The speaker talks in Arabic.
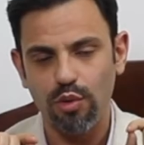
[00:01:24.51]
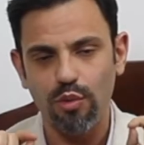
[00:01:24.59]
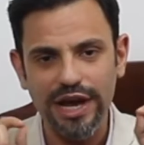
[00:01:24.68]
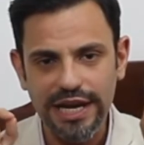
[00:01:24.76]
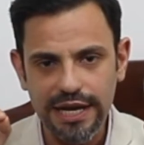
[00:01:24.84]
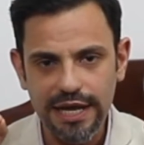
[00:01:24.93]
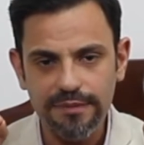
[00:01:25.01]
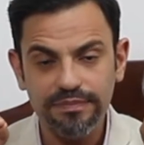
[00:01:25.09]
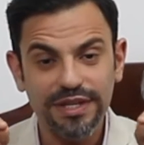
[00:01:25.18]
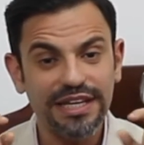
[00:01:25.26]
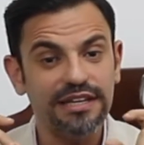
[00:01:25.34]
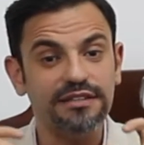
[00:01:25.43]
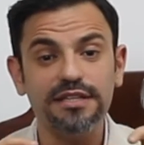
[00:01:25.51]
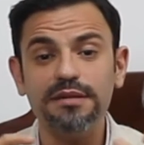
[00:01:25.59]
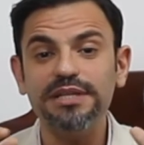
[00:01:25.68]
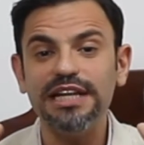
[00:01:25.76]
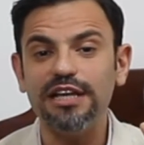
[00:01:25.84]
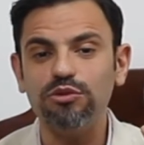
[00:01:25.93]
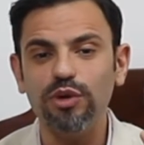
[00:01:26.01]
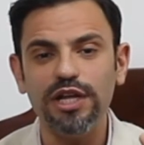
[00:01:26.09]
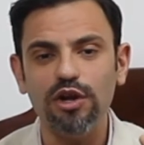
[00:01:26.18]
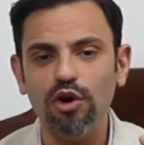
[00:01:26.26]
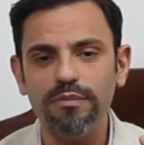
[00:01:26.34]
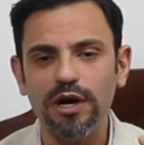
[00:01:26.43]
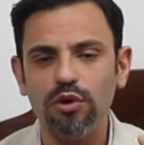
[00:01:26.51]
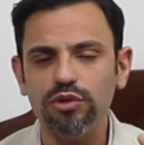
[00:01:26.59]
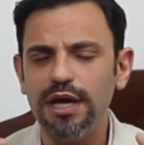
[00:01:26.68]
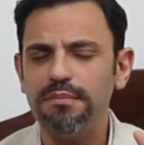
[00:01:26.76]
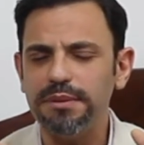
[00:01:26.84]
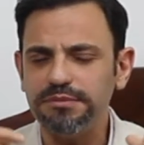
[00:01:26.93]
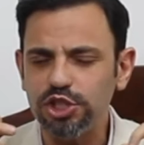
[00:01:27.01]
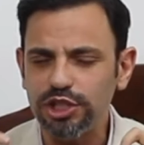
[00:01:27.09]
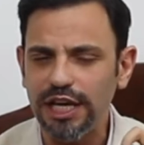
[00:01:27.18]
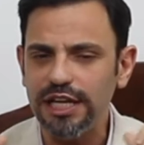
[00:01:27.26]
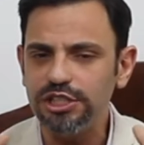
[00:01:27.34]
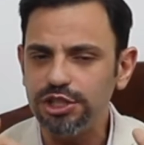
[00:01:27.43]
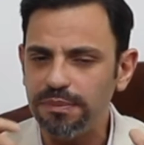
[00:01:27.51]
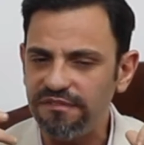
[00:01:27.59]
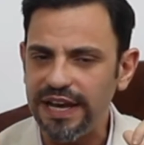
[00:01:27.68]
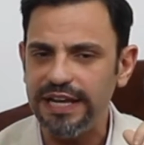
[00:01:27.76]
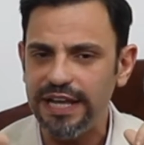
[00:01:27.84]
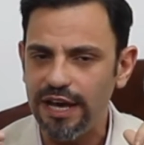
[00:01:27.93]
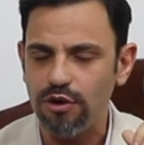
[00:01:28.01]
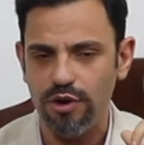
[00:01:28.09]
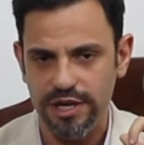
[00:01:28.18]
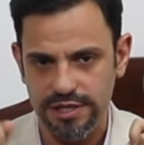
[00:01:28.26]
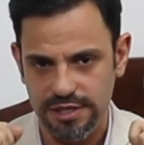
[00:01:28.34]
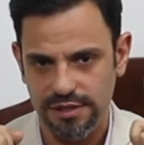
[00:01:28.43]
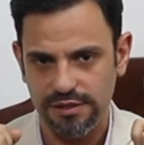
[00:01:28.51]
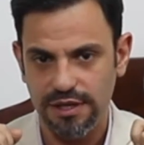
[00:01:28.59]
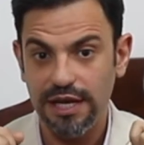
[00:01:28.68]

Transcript: والا كتير من الادويه اللي هو بياخدها ما بتشتغلش بفاعليه كويسه